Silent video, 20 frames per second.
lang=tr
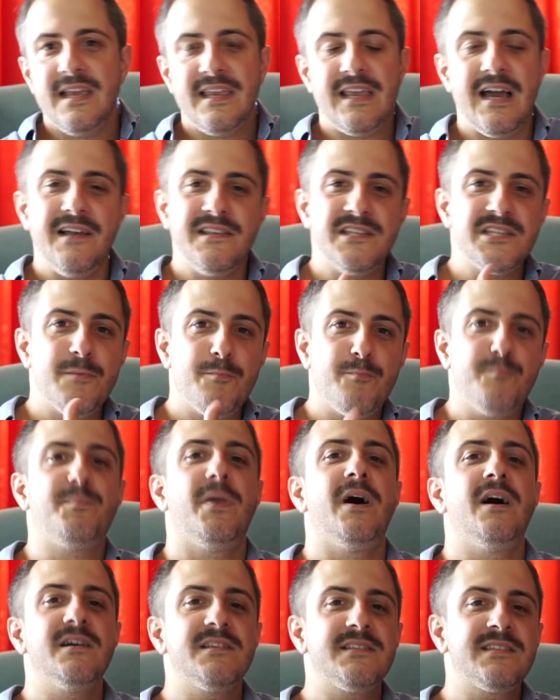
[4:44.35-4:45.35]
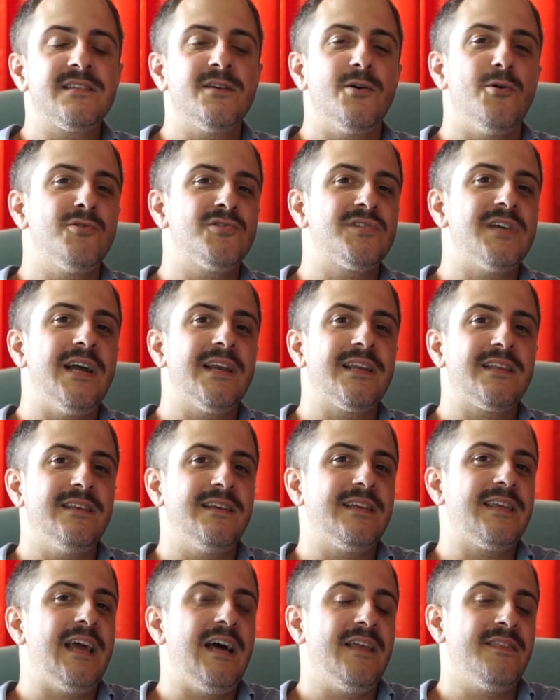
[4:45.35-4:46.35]
kendince bazı
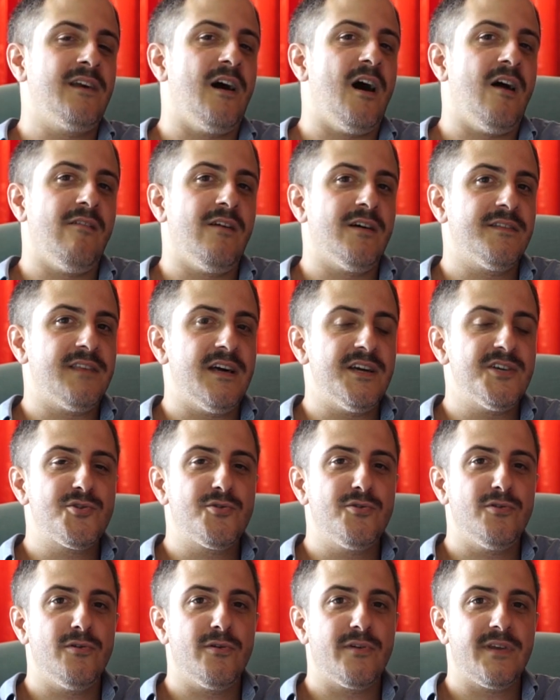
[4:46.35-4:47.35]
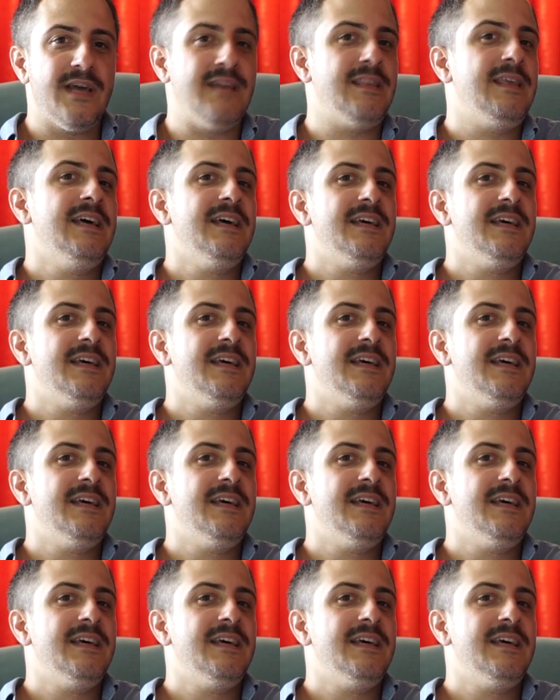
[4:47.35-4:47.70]
özellikleri kendi avantaj görürken